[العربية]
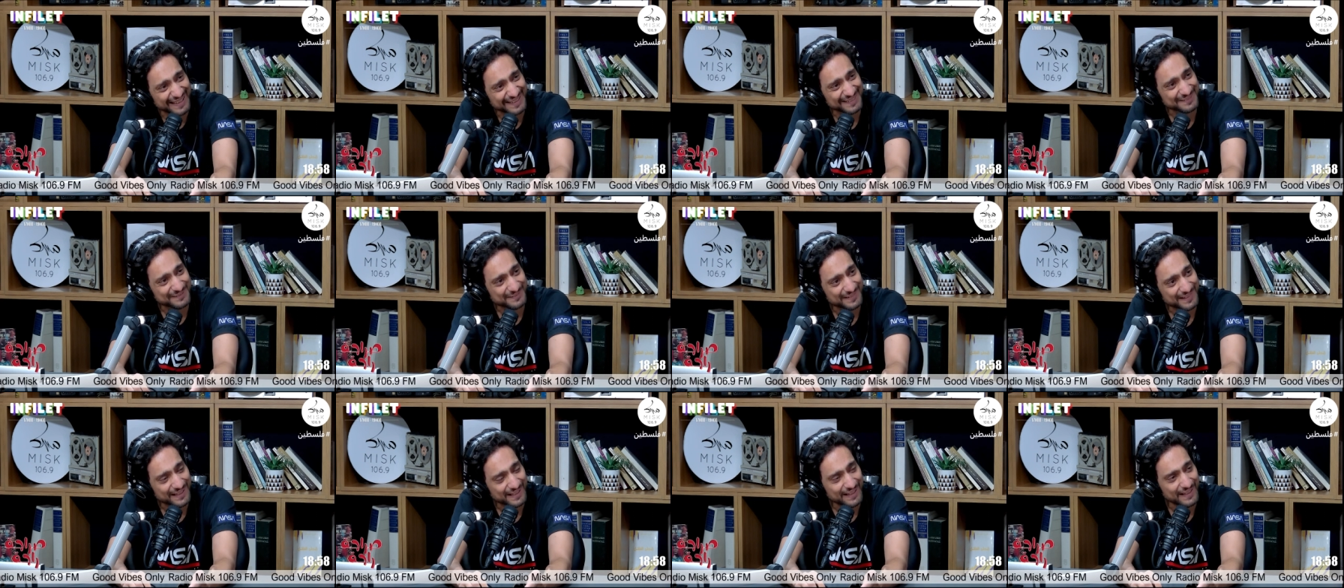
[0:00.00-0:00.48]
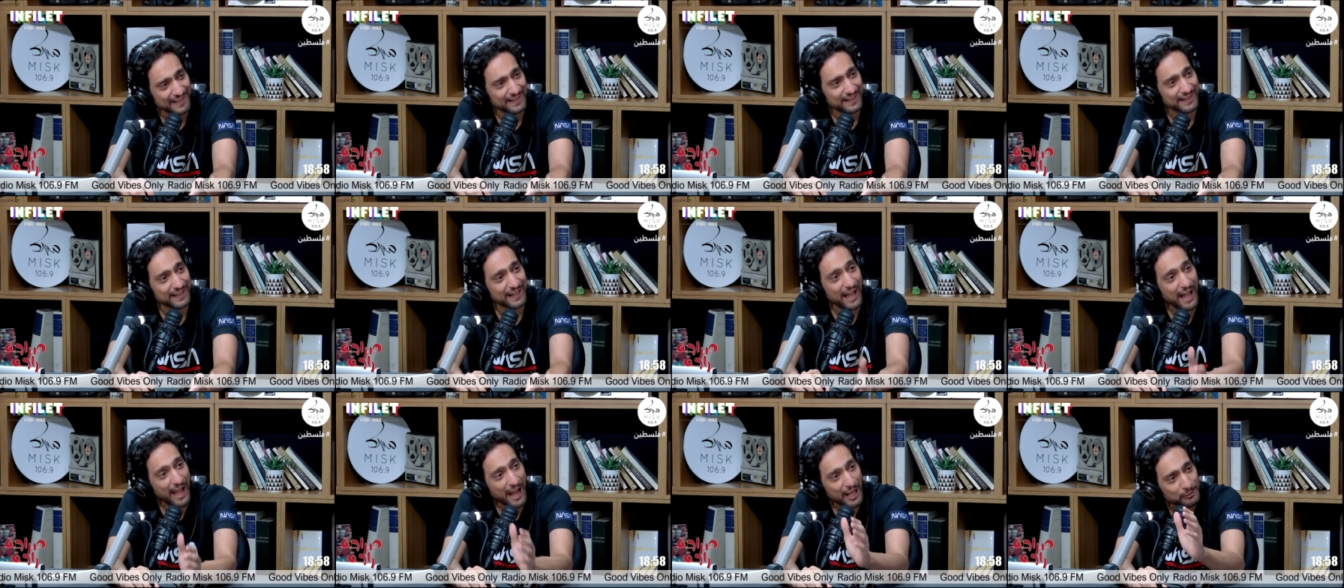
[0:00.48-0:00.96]
آه، آه.
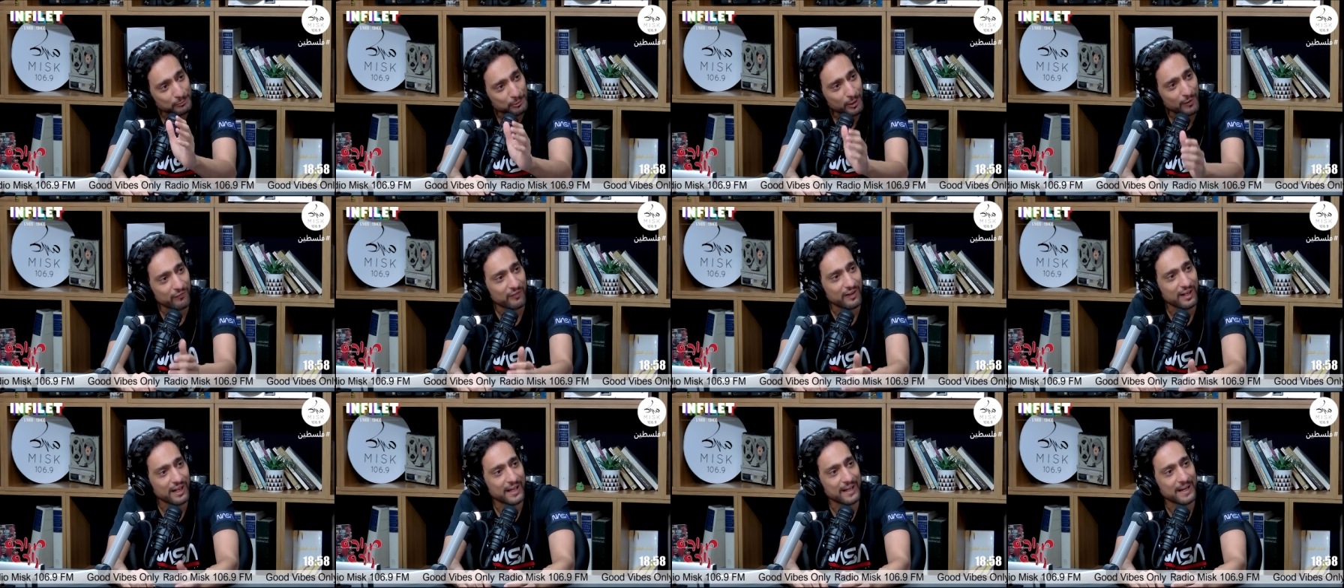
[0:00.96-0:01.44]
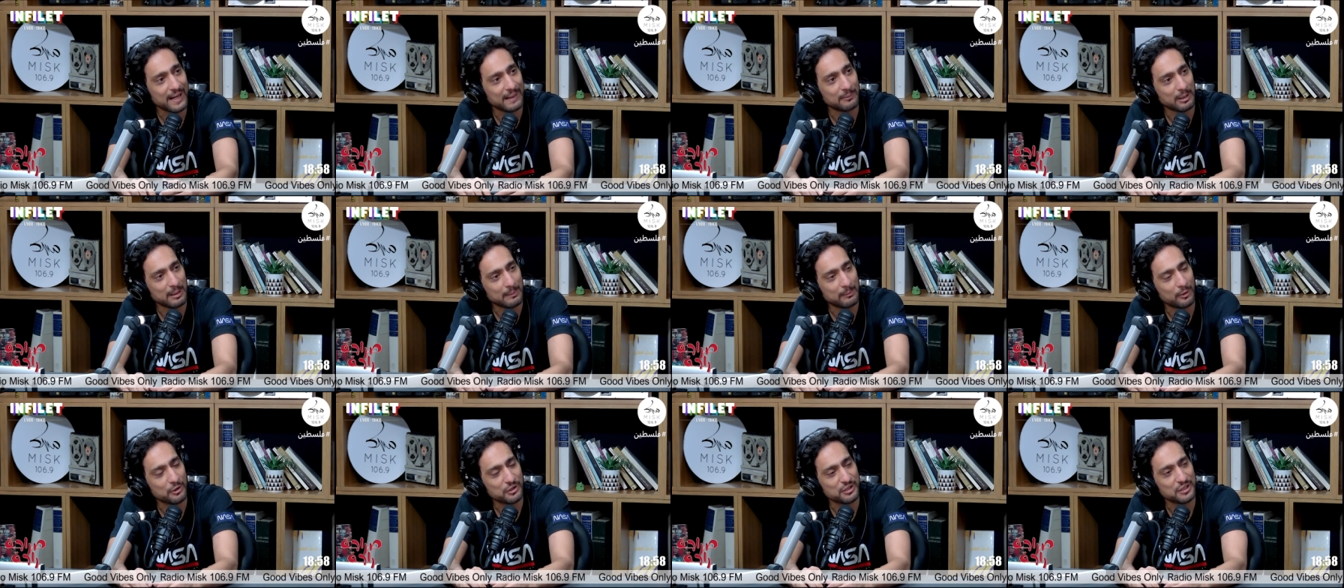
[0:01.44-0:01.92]
كح توفى الله يرحمه
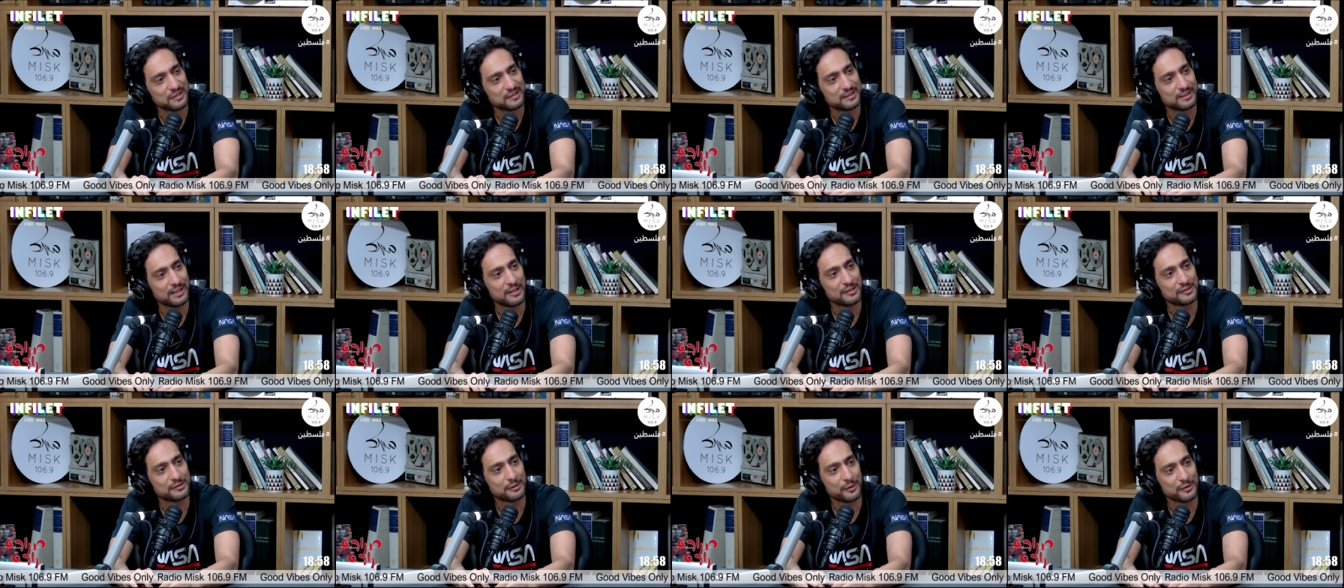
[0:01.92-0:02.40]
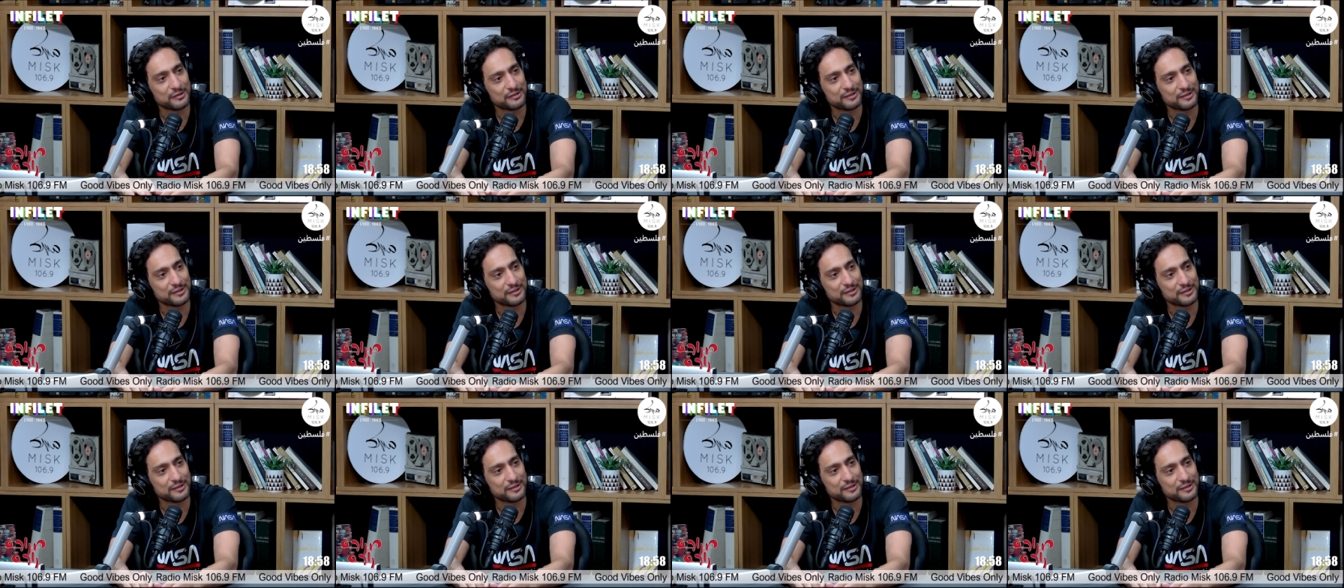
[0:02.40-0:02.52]
24 سنه رسول الله بوك